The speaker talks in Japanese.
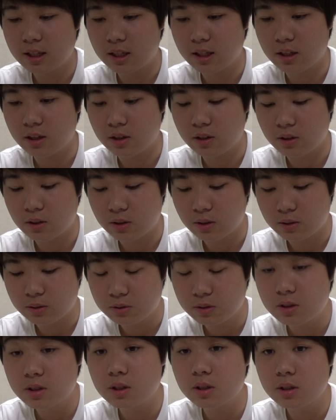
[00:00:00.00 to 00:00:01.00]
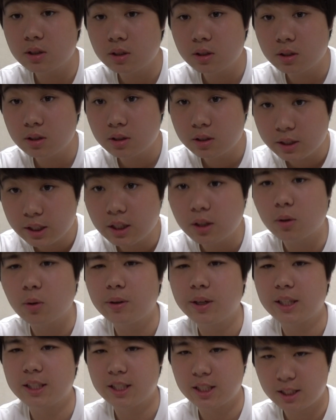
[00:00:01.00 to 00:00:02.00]
あのー、普通に
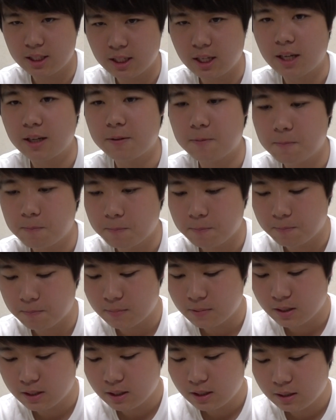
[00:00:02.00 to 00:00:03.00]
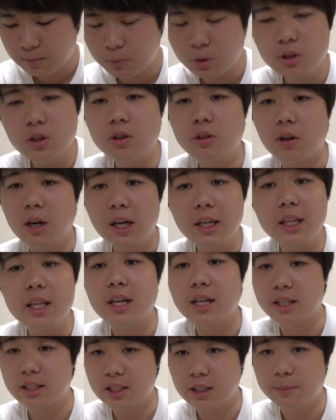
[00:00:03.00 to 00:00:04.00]
声が小さい。もうちょっと
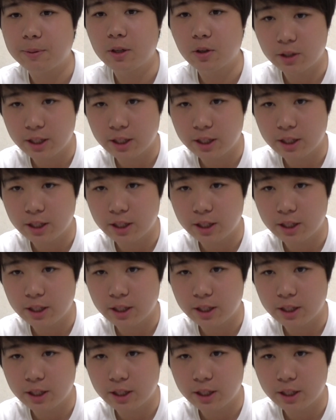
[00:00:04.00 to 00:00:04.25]
ハキハキ喋